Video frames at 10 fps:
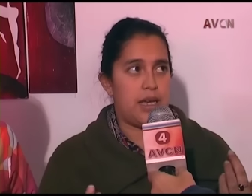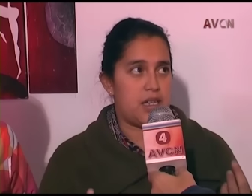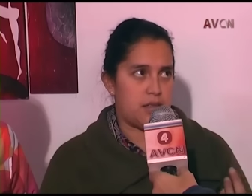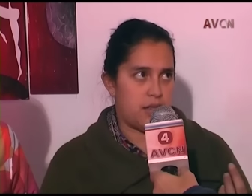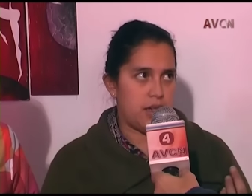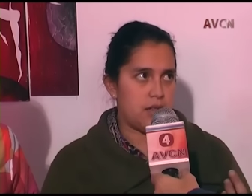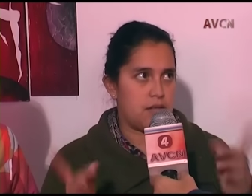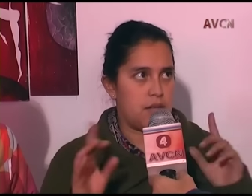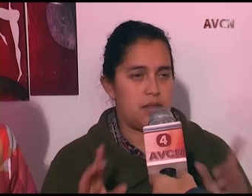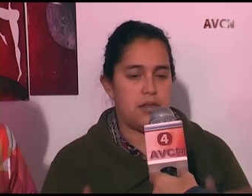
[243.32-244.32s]

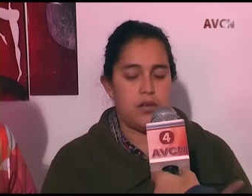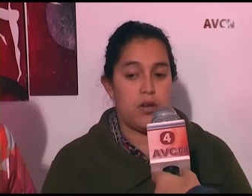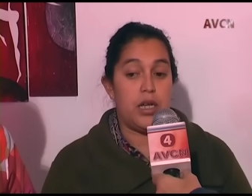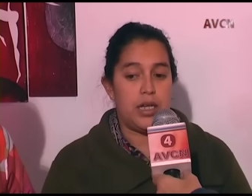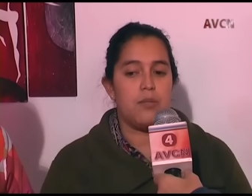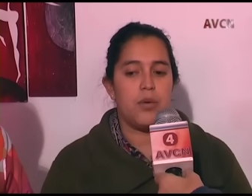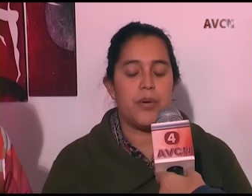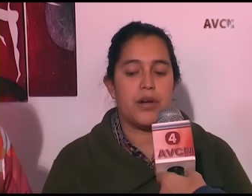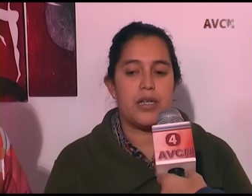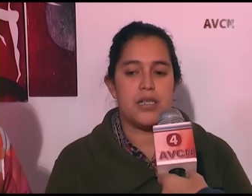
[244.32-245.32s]
extras, que lo elegimos
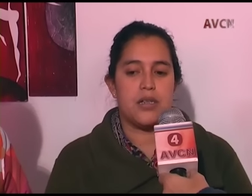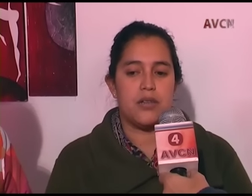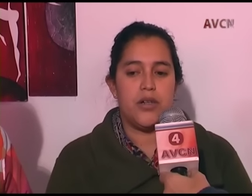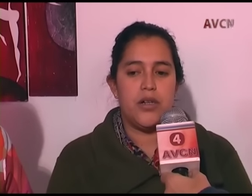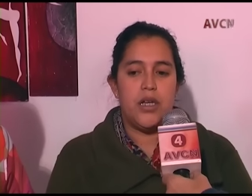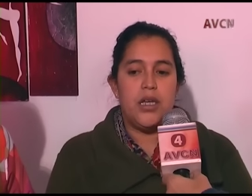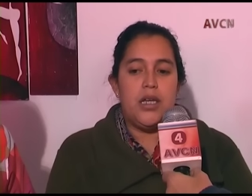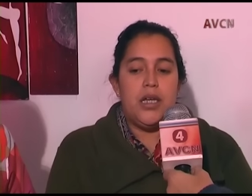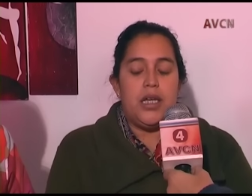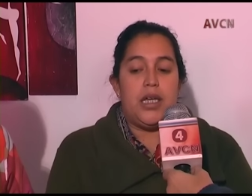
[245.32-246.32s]
por cada sector,
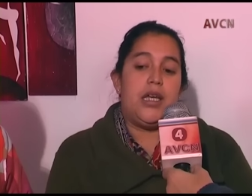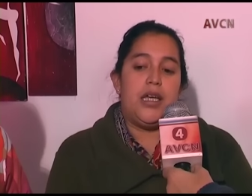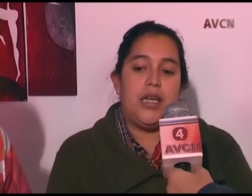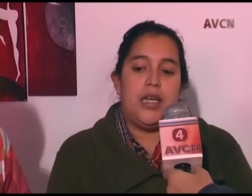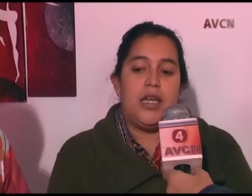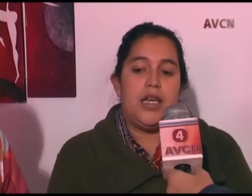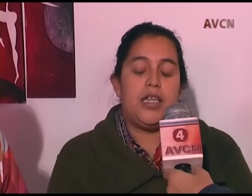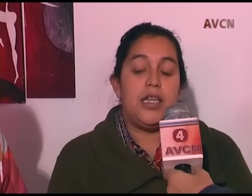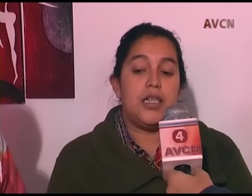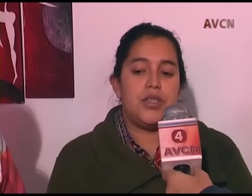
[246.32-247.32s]
eh,
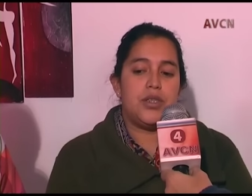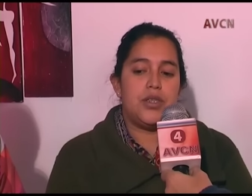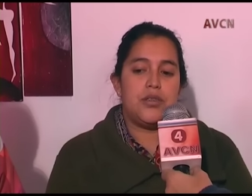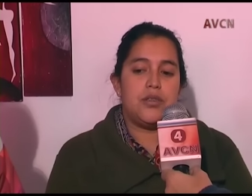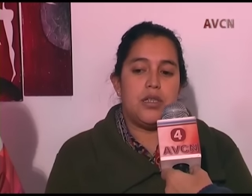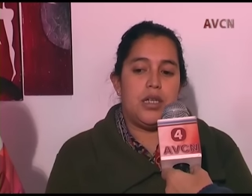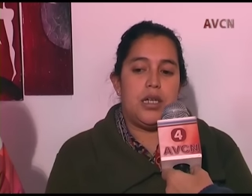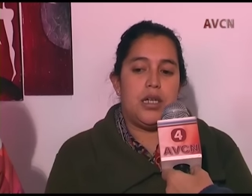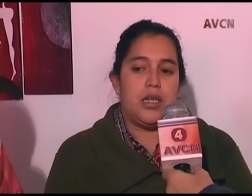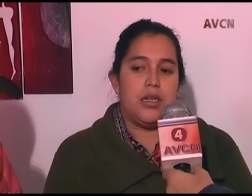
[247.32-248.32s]
y ellos
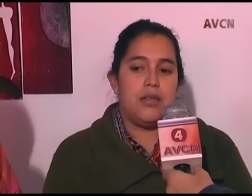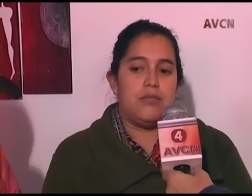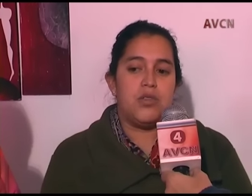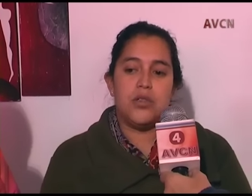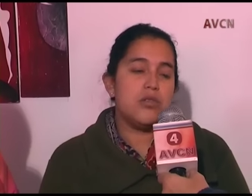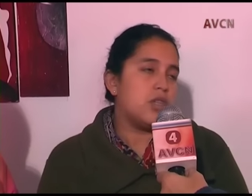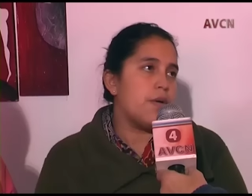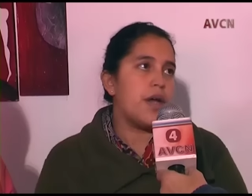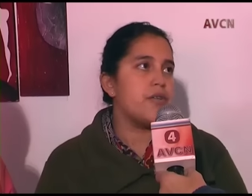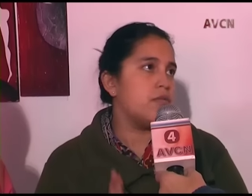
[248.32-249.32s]
no
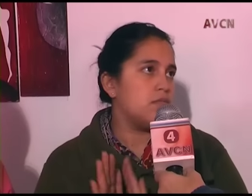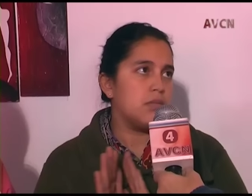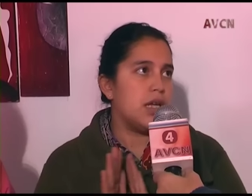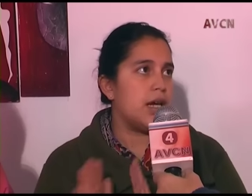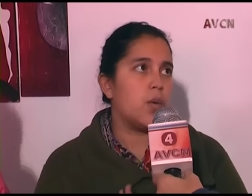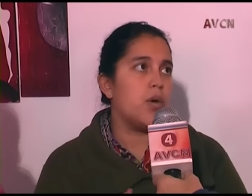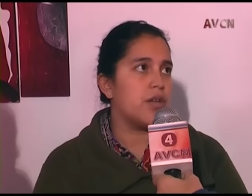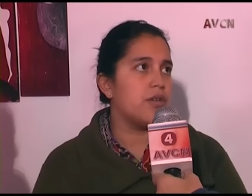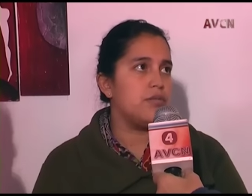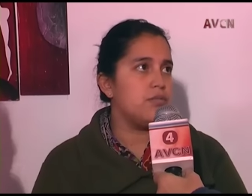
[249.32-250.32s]
llevaron el
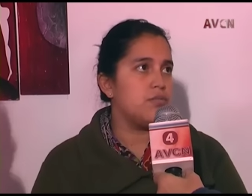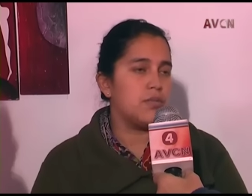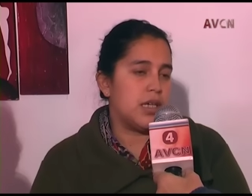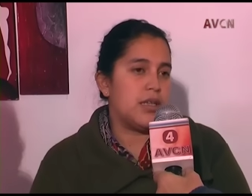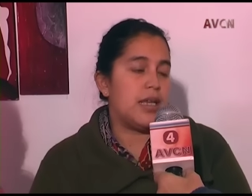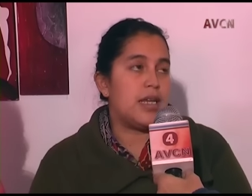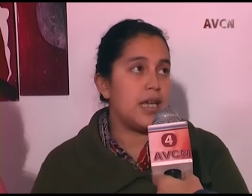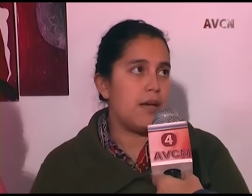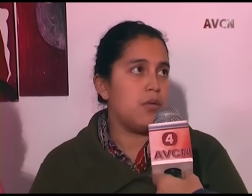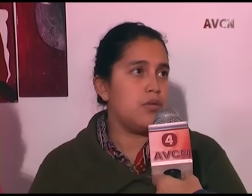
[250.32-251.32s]
acuerdo que
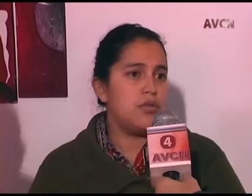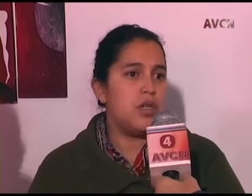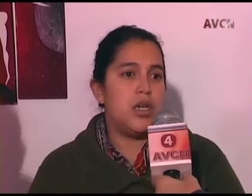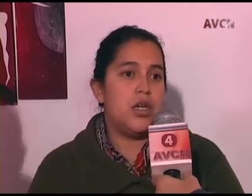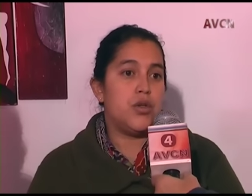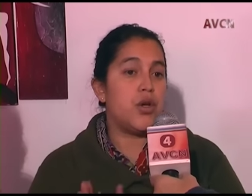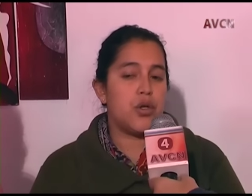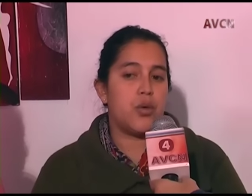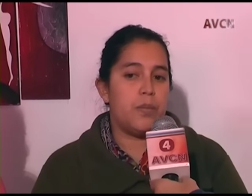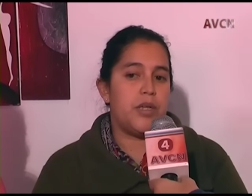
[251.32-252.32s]
teníamos, no
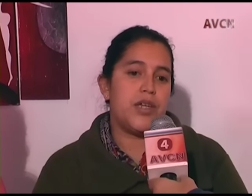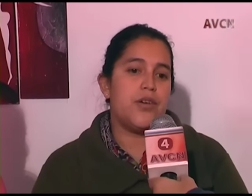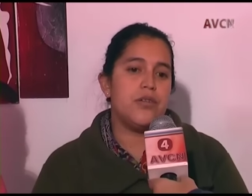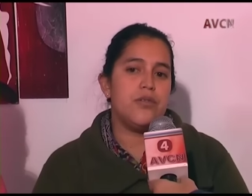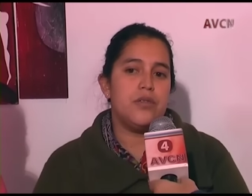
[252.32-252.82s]
lo cumplieron,